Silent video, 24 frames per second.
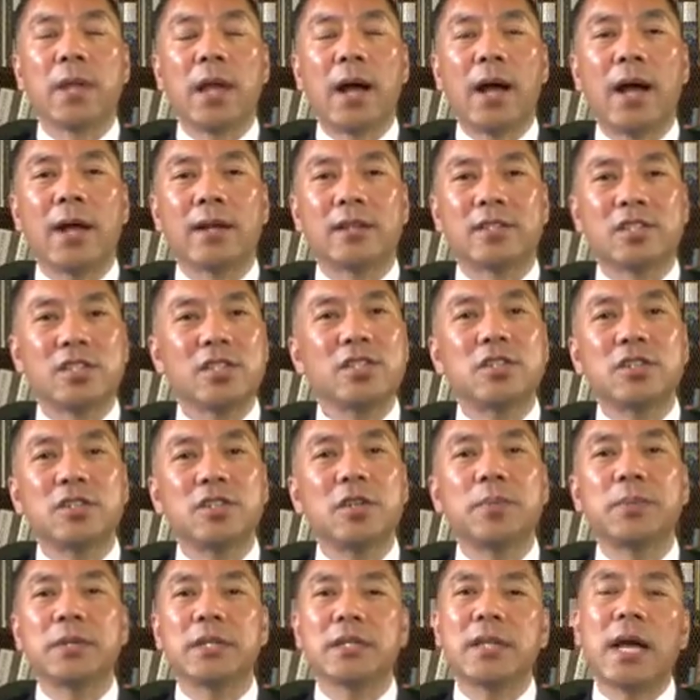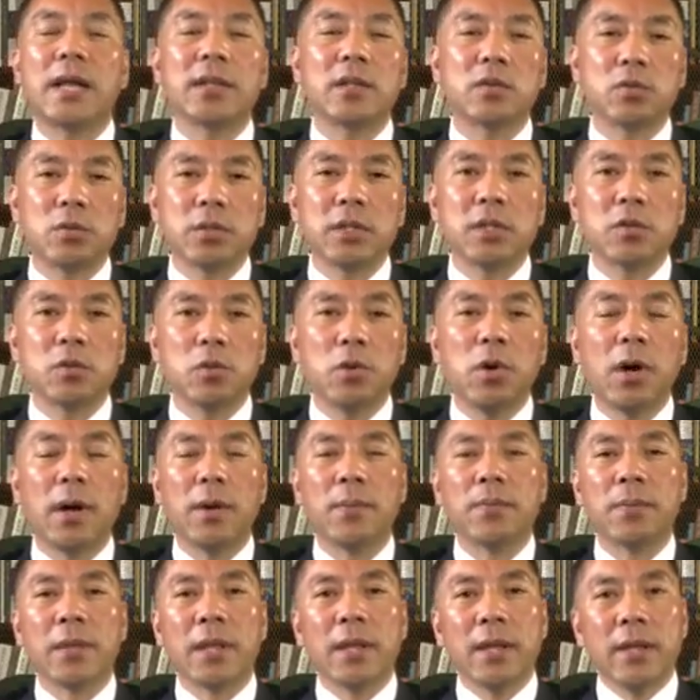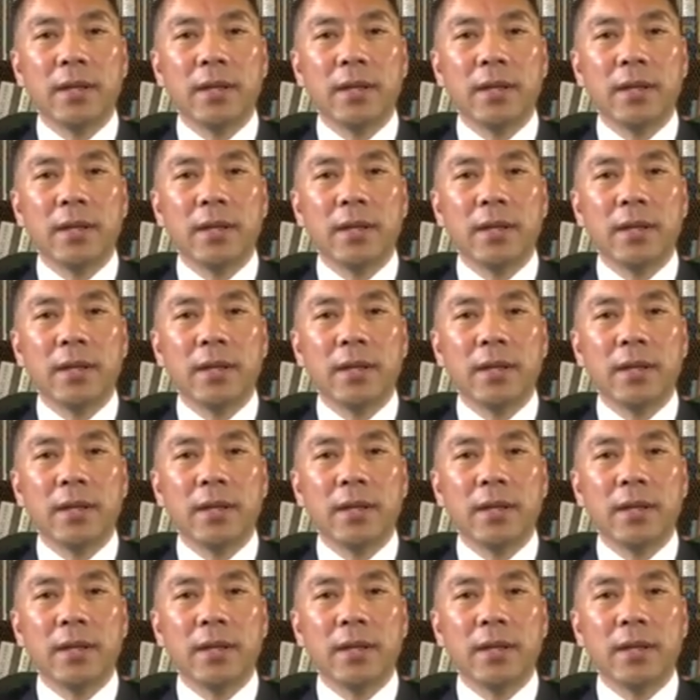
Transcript: 啊，事实比这大得多得多。